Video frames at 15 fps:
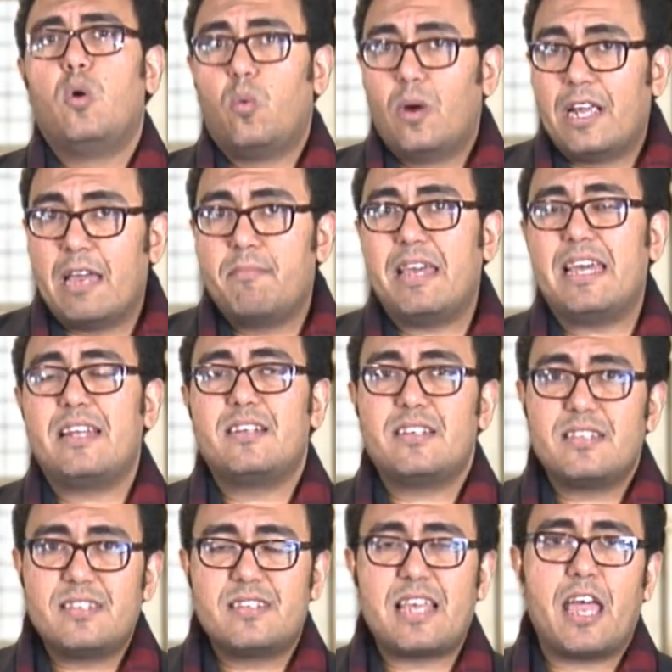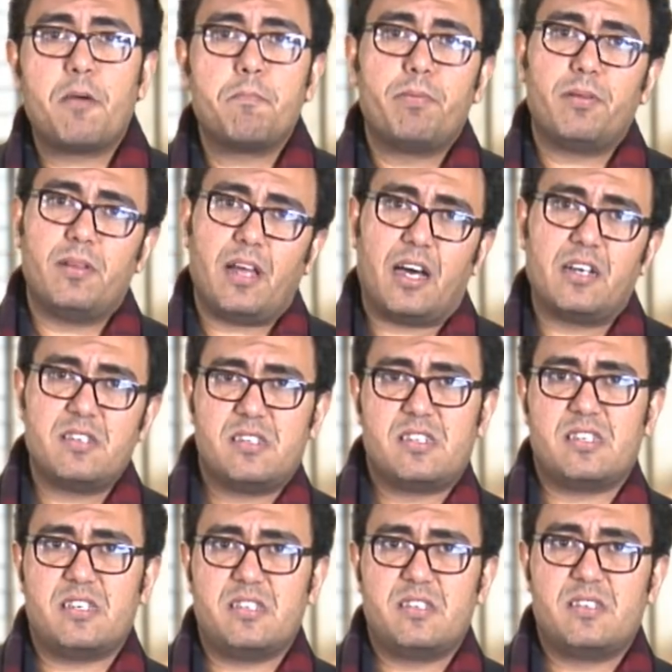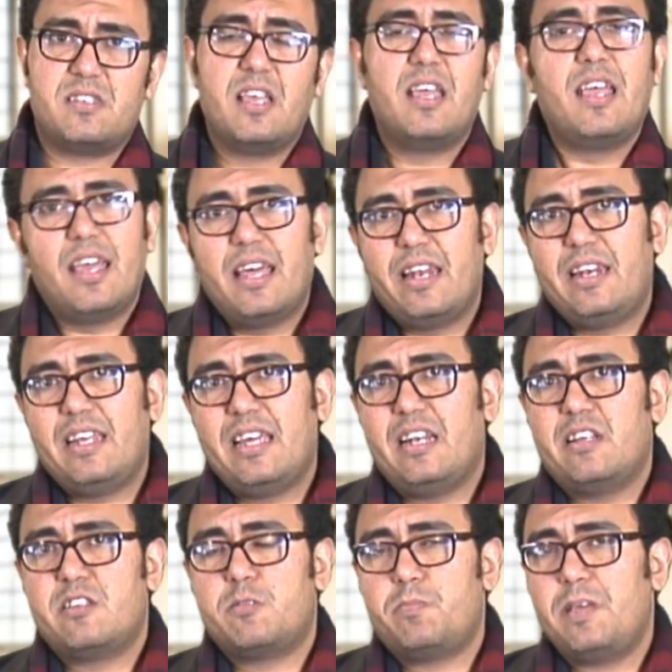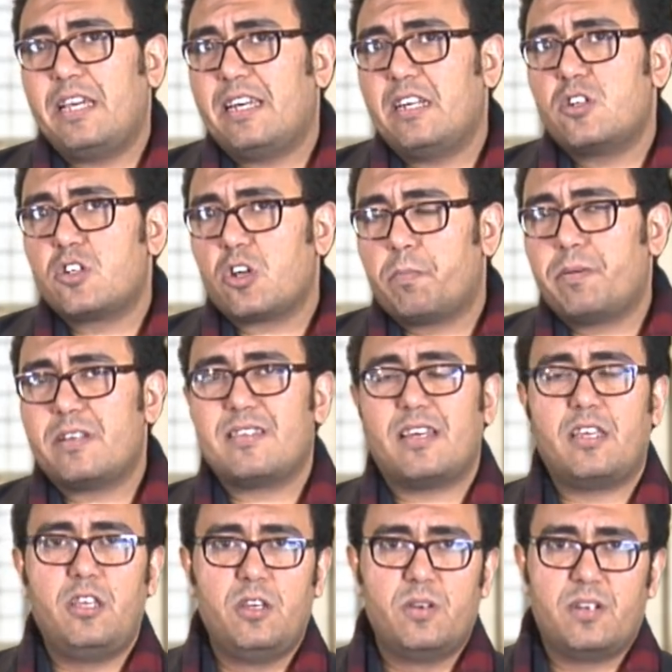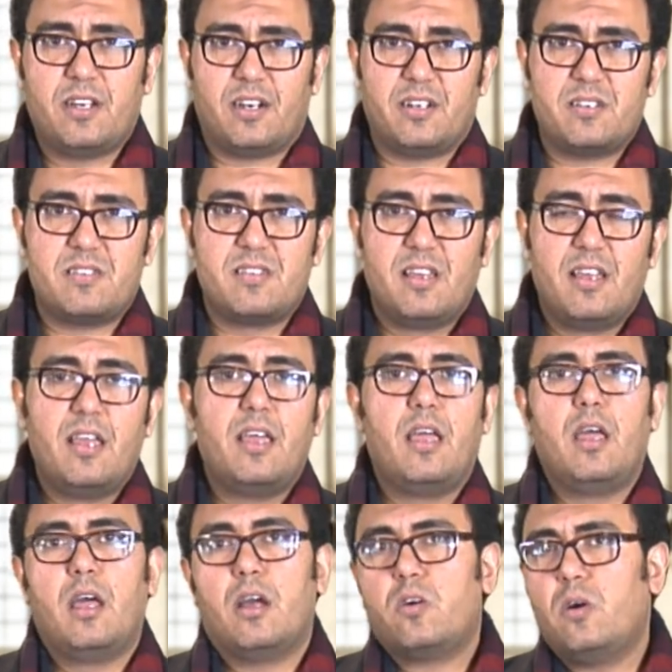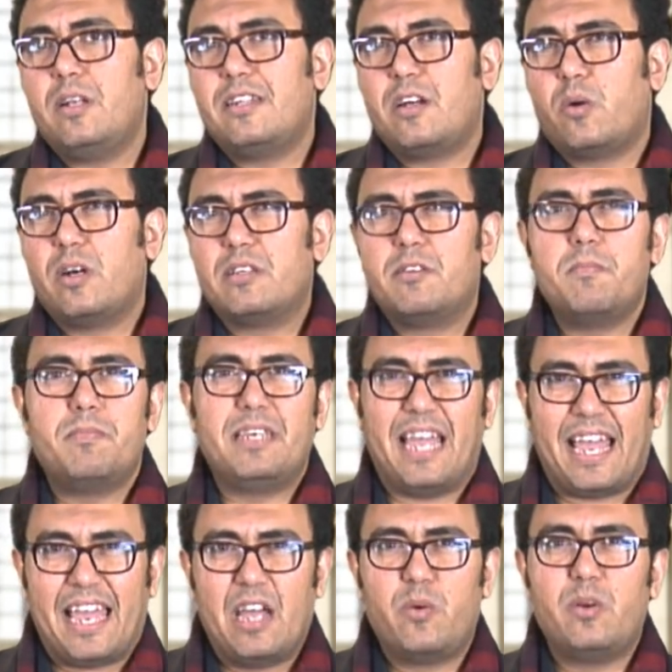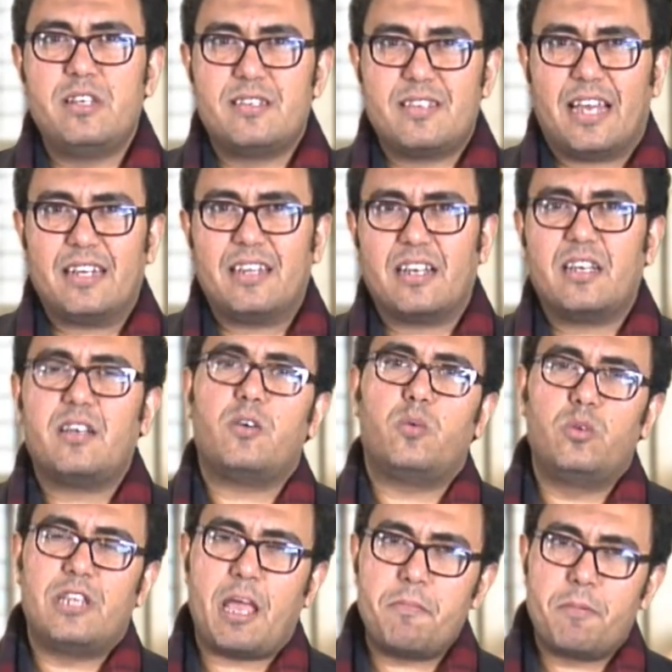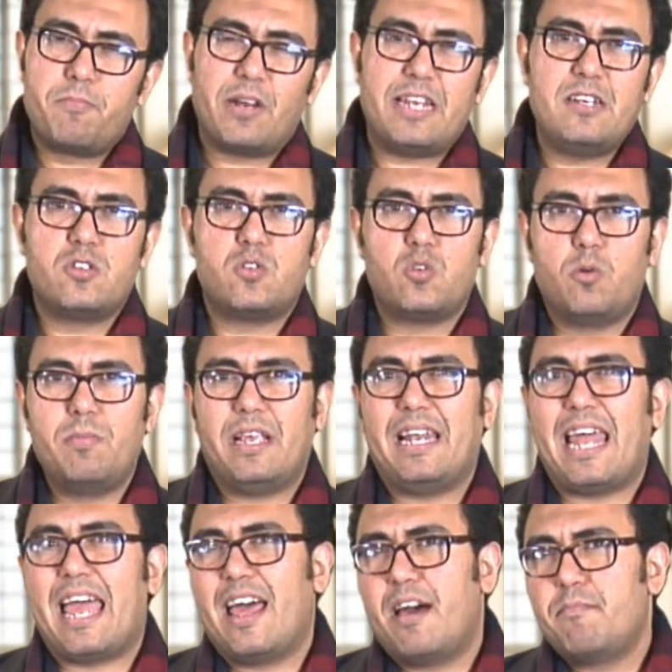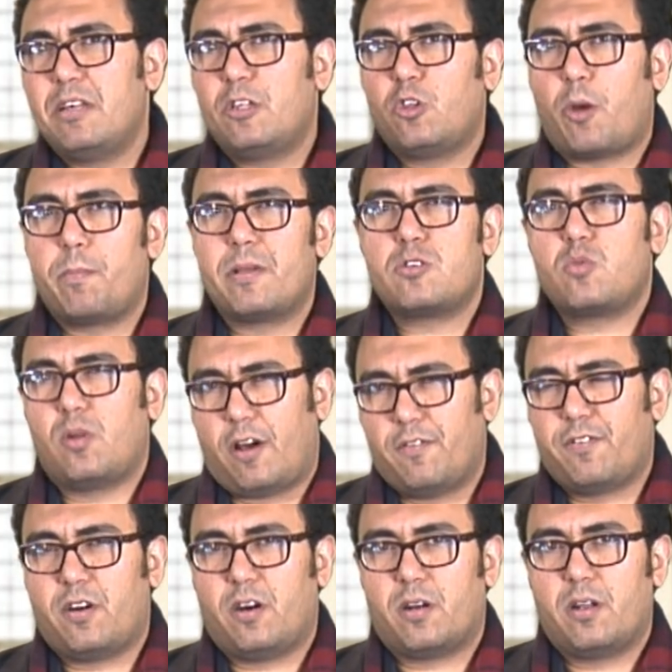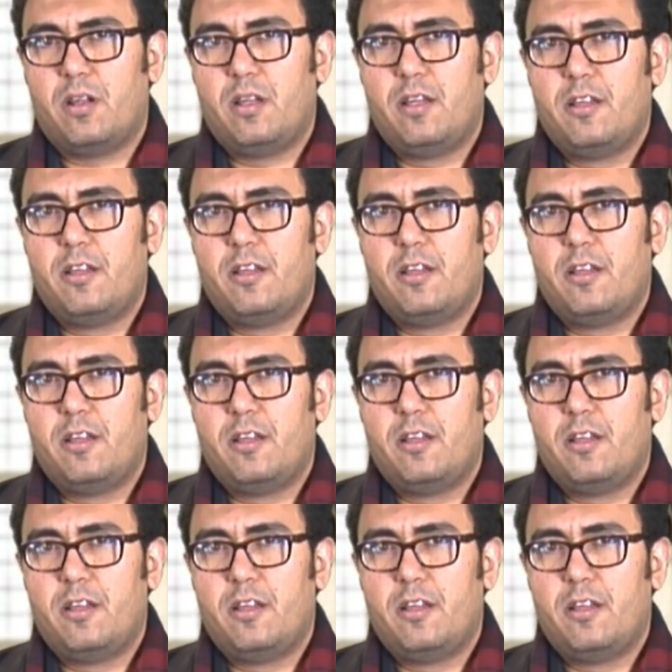وكمان sample answers للسبيكنج توبكس اند كيو كاردز كل دوت بيحاول يساعدك وتعمل برين ستورمنج لاهم التوبكس والافكار